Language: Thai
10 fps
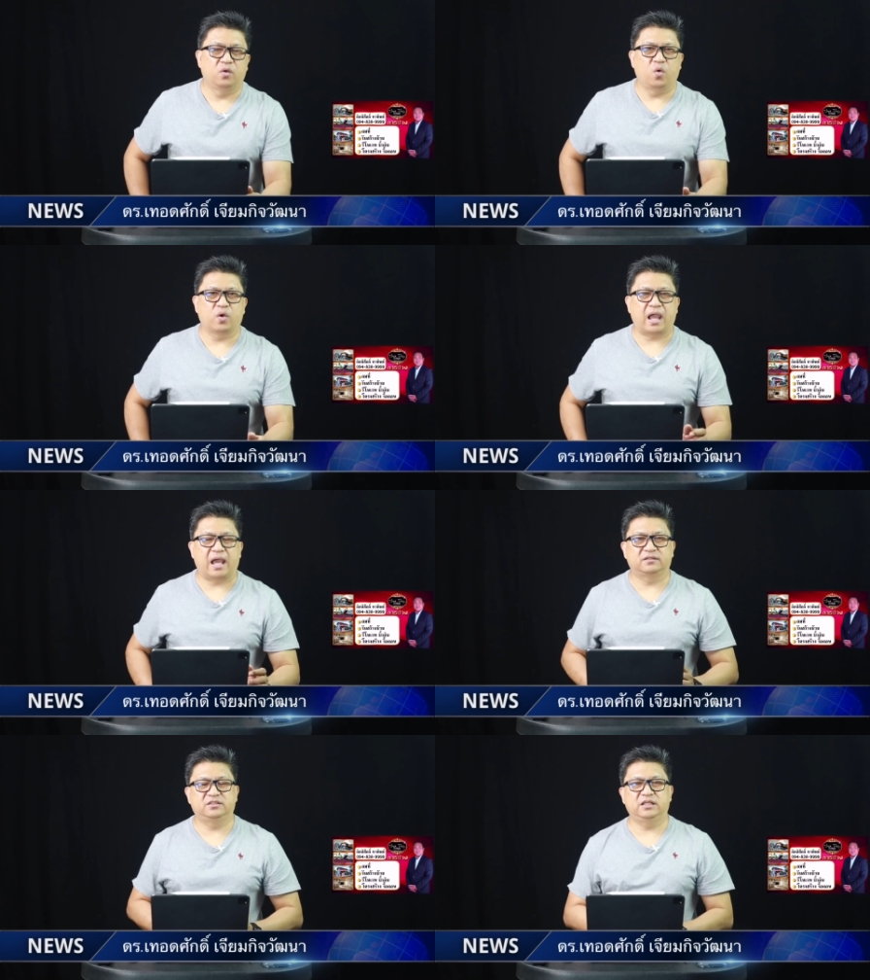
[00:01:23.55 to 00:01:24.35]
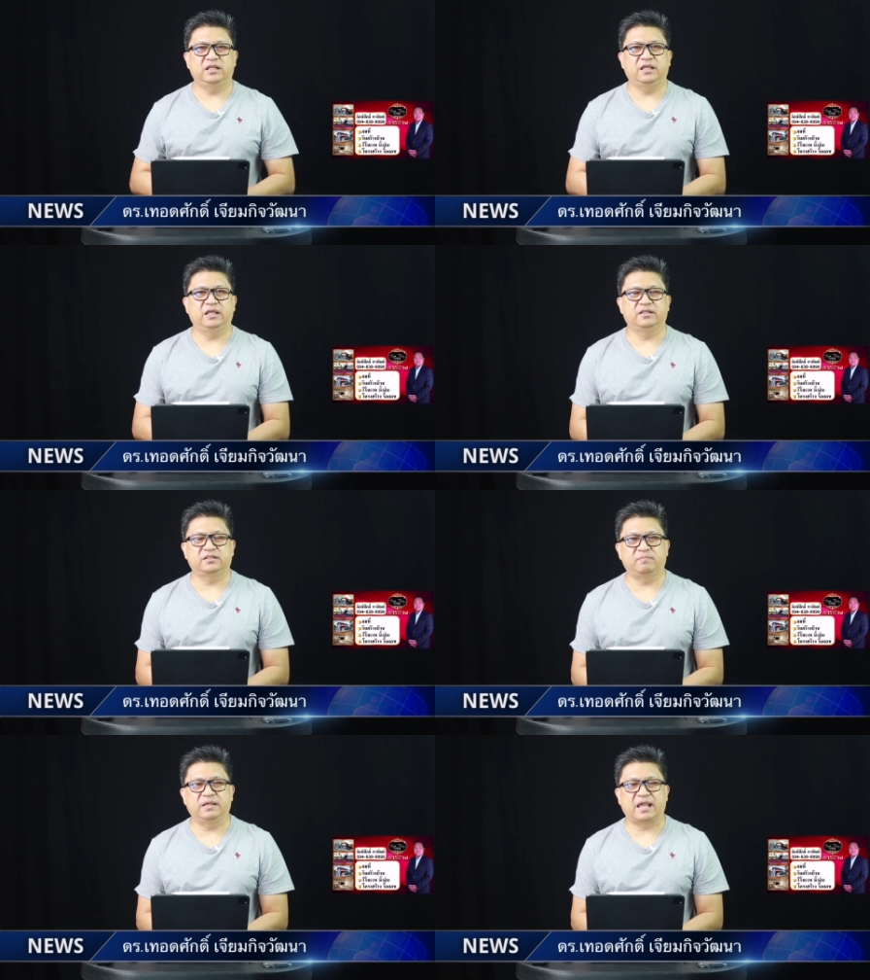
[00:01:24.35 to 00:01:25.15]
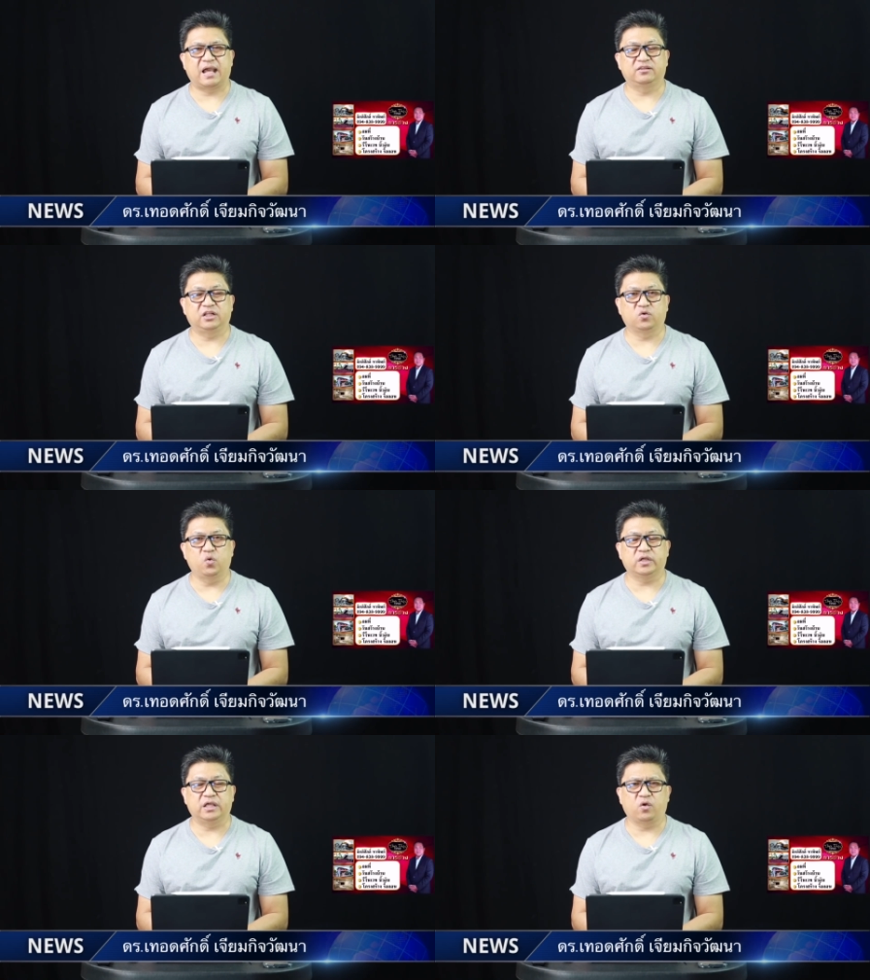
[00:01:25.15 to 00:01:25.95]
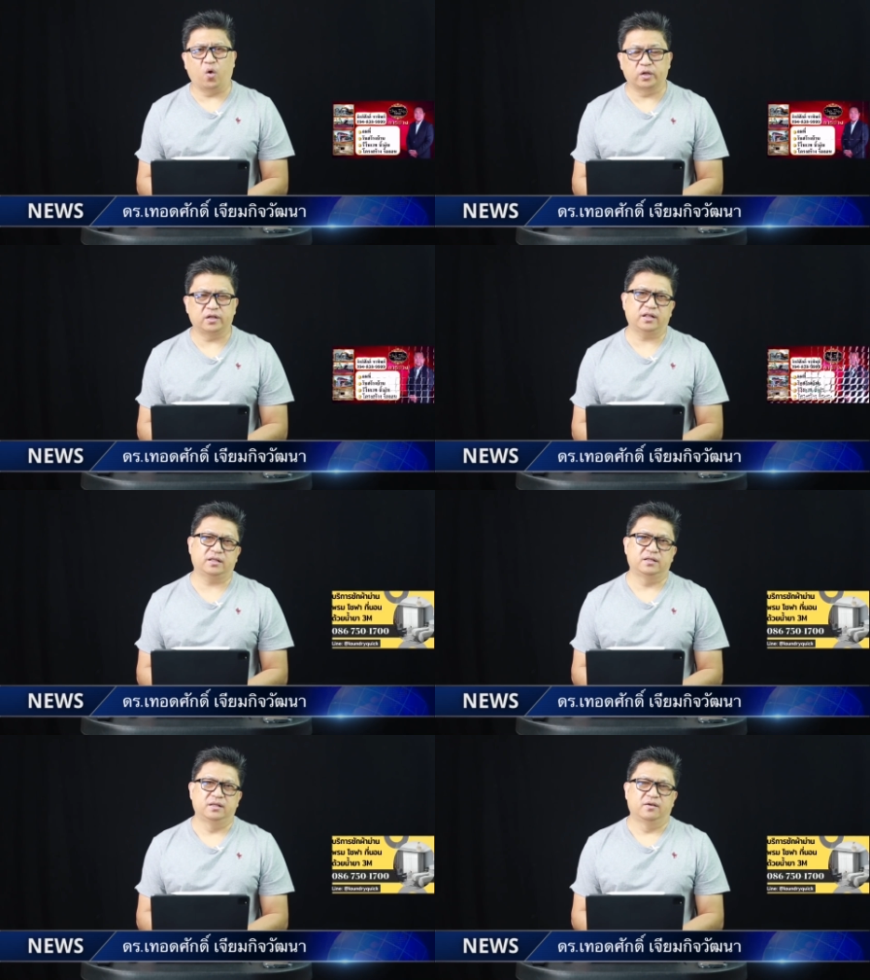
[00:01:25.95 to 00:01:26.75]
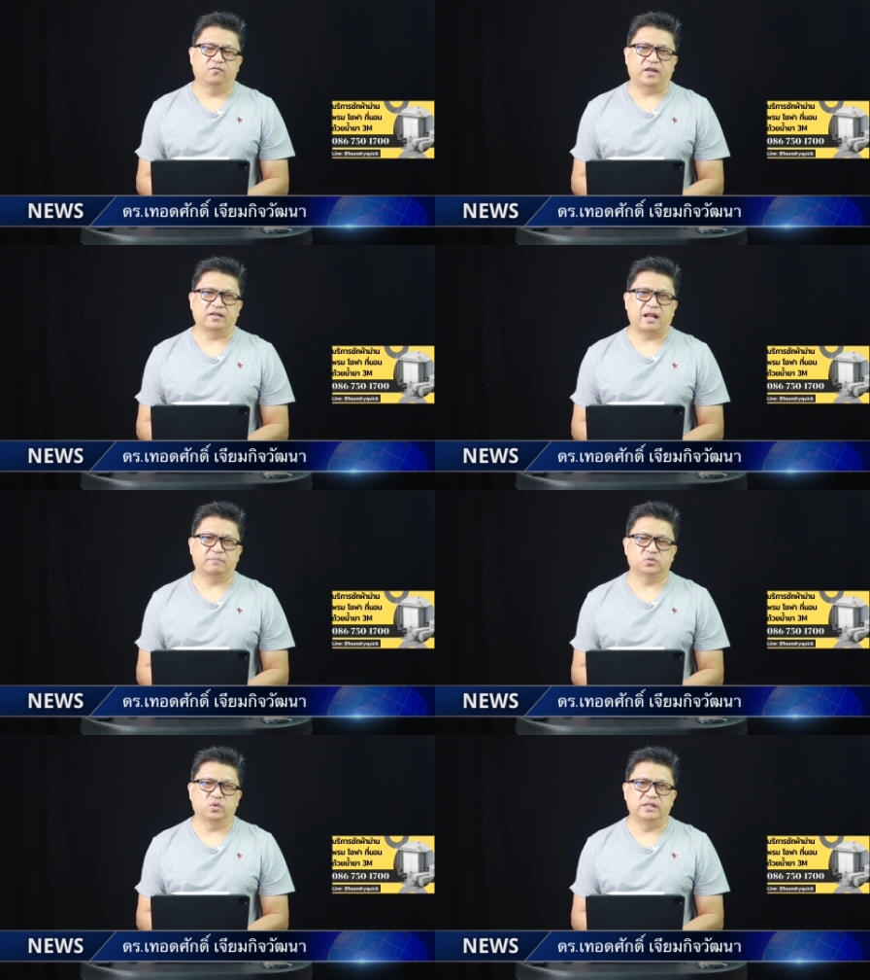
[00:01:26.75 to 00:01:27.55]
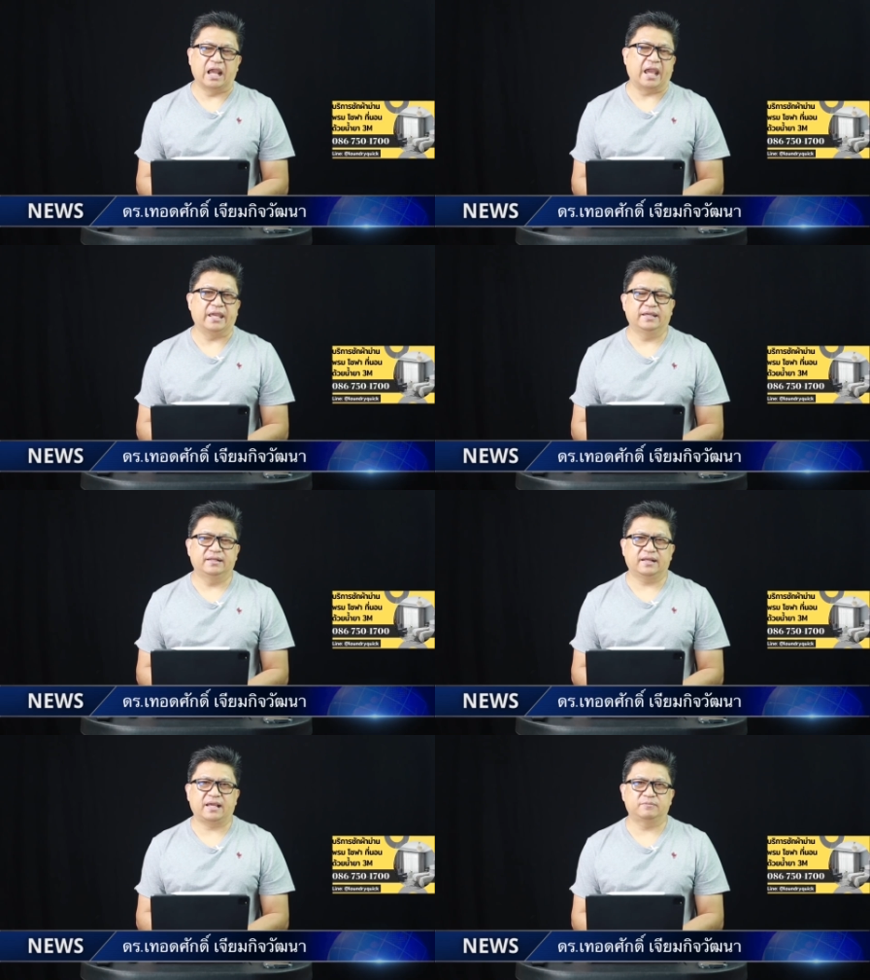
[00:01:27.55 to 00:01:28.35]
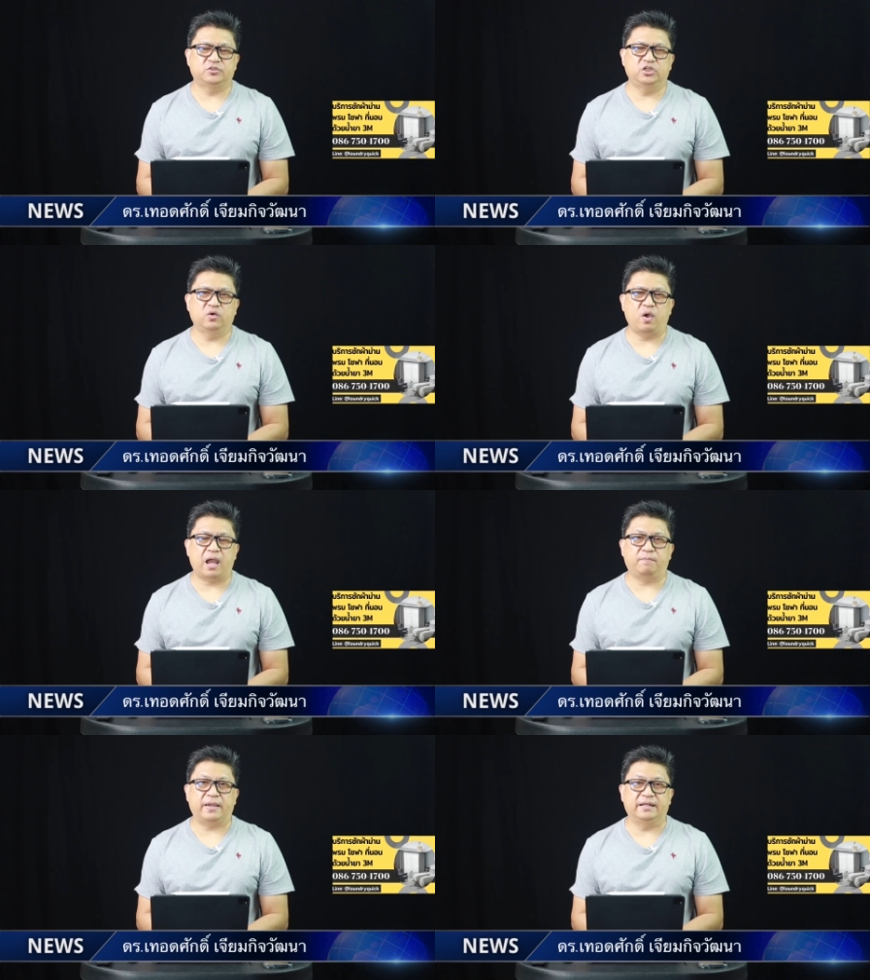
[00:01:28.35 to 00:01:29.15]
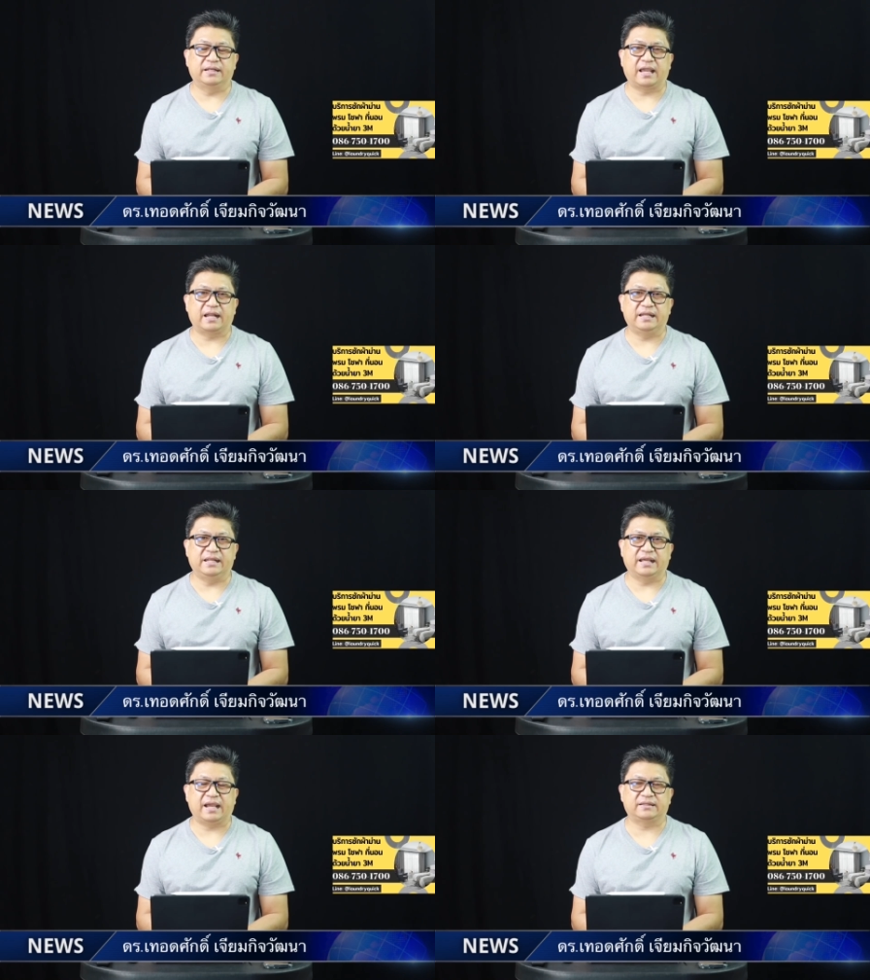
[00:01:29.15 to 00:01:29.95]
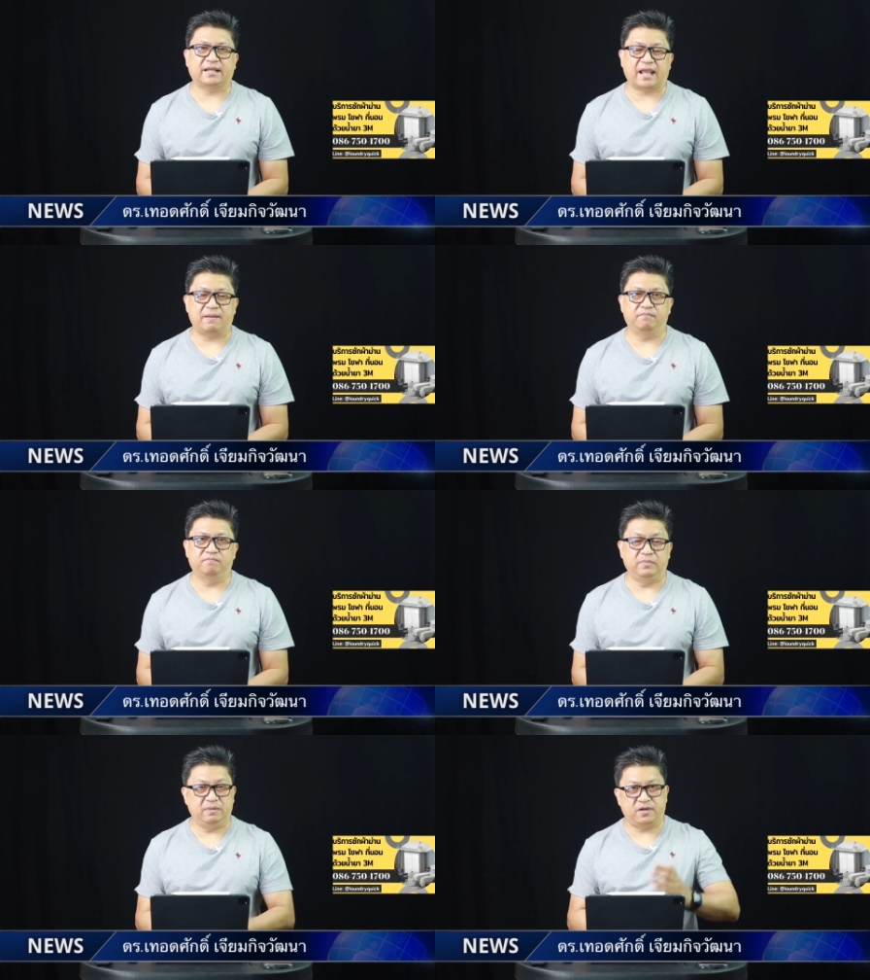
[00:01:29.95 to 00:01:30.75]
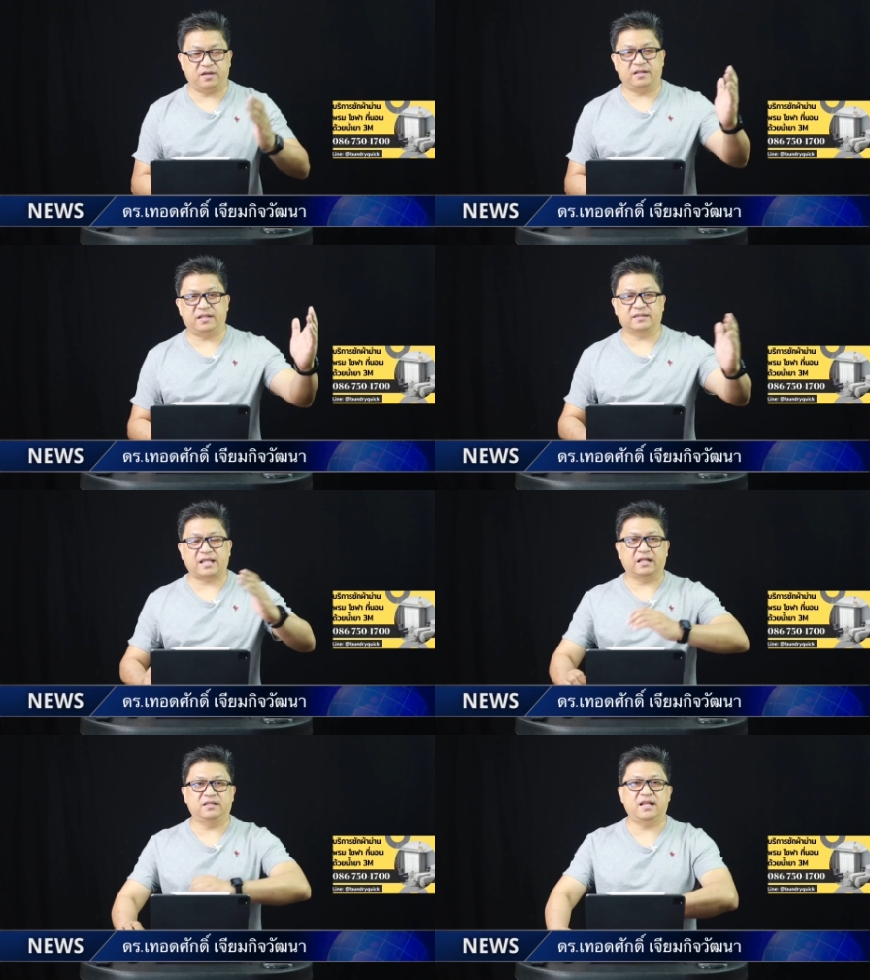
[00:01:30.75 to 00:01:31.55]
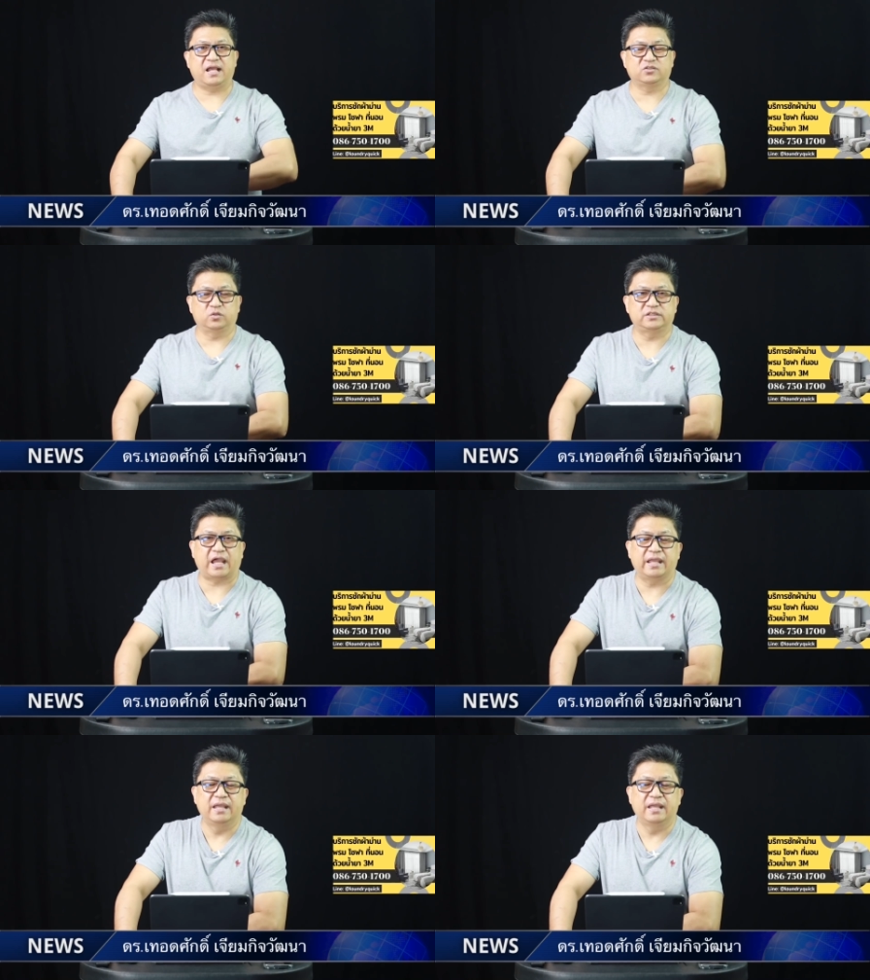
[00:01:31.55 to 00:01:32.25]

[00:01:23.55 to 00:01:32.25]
โอกาสที่จะมีการติดคุกกี่คนนะแฟนคลับส่วนใหญ่นะครับเชื่อว่าเป็นคดีฆาตกรรมมีประเด็นต่างๆ ที่น่าสนใจ